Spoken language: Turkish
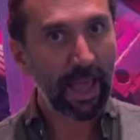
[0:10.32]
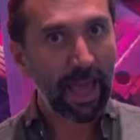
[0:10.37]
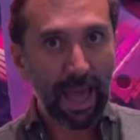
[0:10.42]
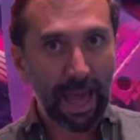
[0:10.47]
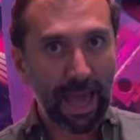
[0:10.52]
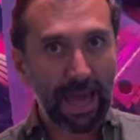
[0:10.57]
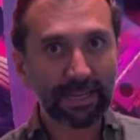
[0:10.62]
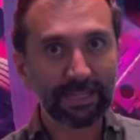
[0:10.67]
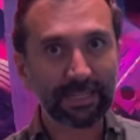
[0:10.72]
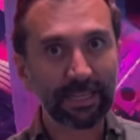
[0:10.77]

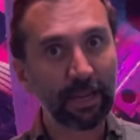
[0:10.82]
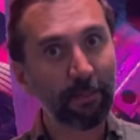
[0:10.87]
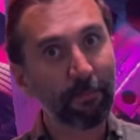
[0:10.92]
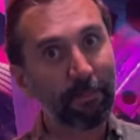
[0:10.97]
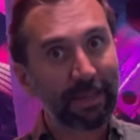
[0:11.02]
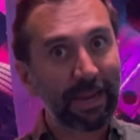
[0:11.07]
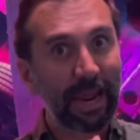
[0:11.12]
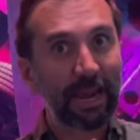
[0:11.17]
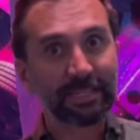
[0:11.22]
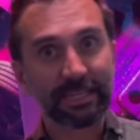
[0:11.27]
her sene
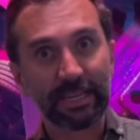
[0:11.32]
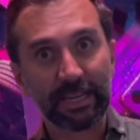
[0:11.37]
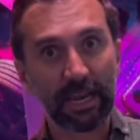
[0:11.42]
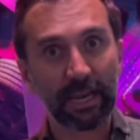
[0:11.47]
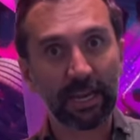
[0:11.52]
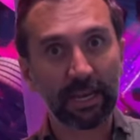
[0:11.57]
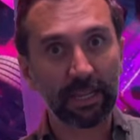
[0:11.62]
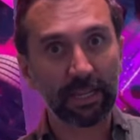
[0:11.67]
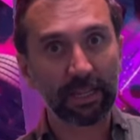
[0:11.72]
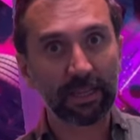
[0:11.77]
birer sene
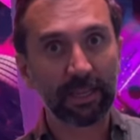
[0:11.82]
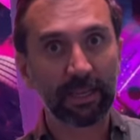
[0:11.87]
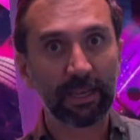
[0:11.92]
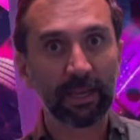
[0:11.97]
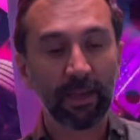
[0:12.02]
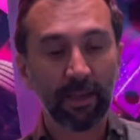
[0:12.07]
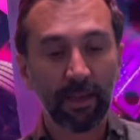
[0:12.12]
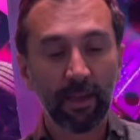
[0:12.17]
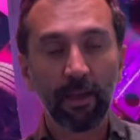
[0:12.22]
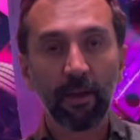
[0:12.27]
aralıklı.
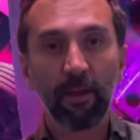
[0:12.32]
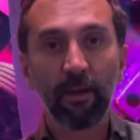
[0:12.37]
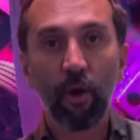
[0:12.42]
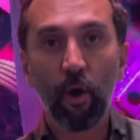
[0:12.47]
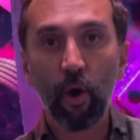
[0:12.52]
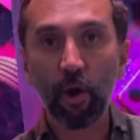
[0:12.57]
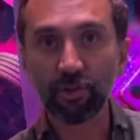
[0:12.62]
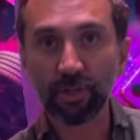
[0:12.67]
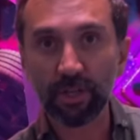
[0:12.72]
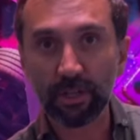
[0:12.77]

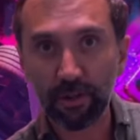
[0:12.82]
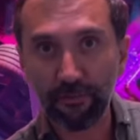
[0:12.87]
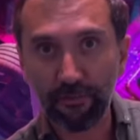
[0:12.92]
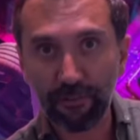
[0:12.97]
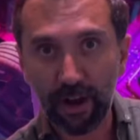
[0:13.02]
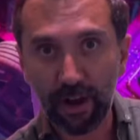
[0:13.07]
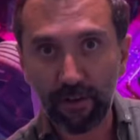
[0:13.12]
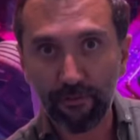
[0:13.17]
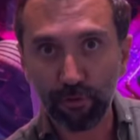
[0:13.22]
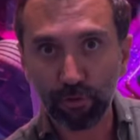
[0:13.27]
Öncelikle
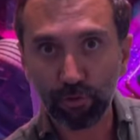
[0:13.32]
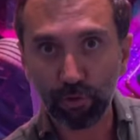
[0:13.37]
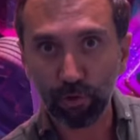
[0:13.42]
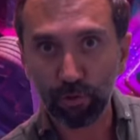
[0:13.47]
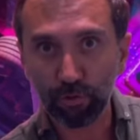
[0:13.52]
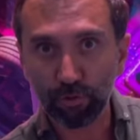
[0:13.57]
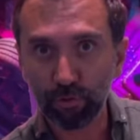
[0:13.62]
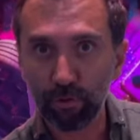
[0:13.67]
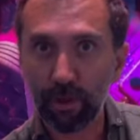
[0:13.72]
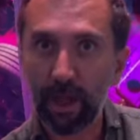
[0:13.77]
Frankfurt
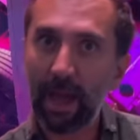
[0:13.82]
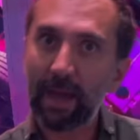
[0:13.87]
olurdu,